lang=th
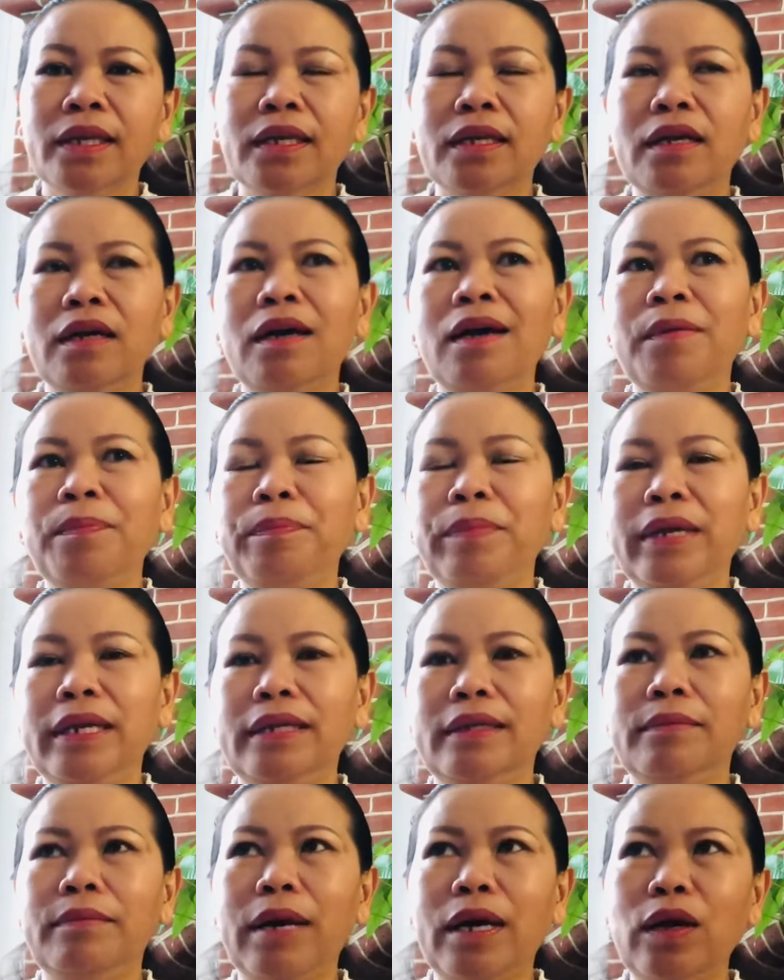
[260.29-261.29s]
ก็เป็น
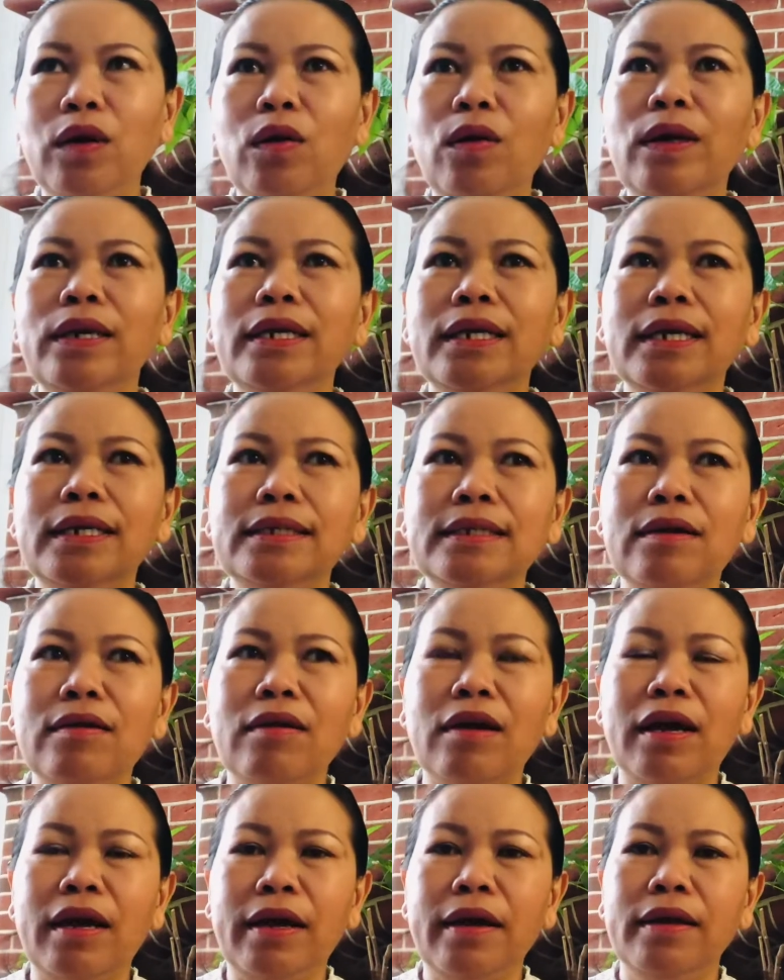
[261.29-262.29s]
บางคนข้าเจ้า
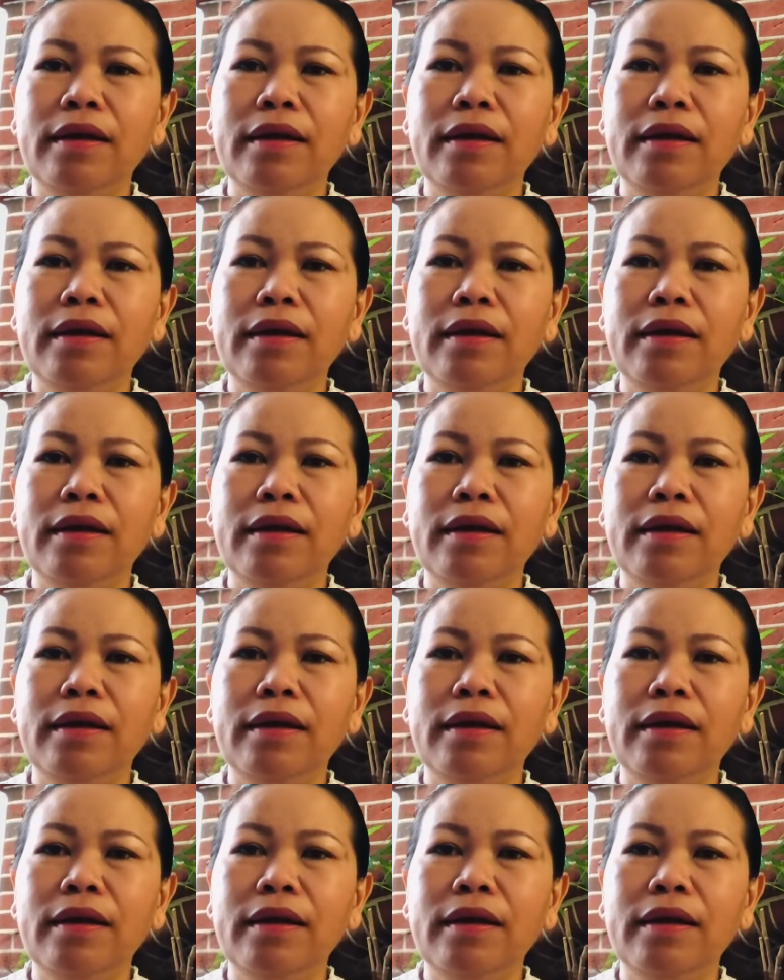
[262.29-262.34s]
ก็